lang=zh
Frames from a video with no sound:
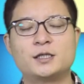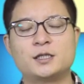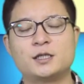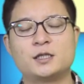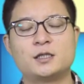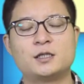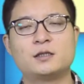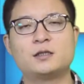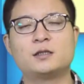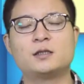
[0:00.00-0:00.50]
精
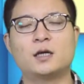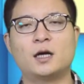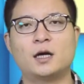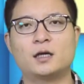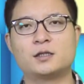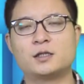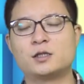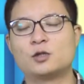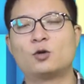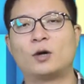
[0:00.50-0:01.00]
英啊
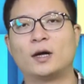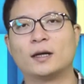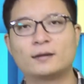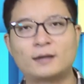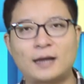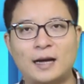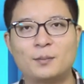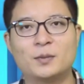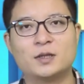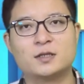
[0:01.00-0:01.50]
集团
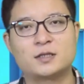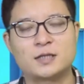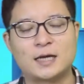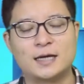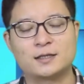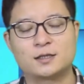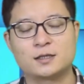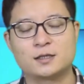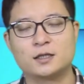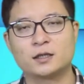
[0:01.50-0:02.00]
他们
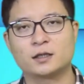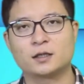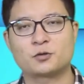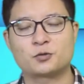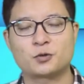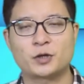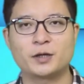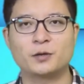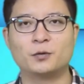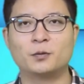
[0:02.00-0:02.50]
在制定的。
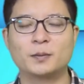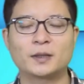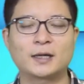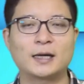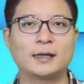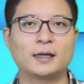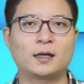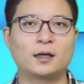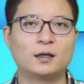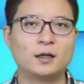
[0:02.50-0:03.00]
所以我们
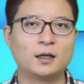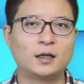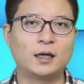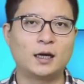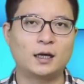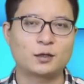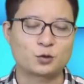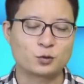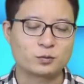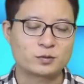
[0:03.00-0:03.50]
看到
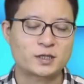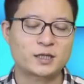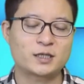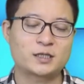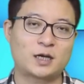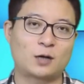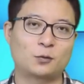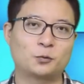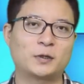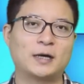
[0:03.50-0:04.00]
啊，从这个
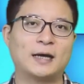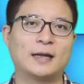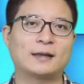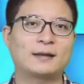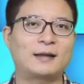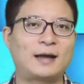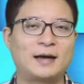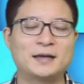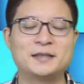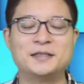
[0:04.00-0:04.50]
角度看，
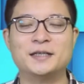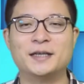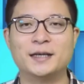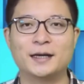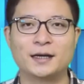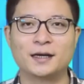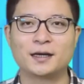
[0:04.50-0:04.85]
它也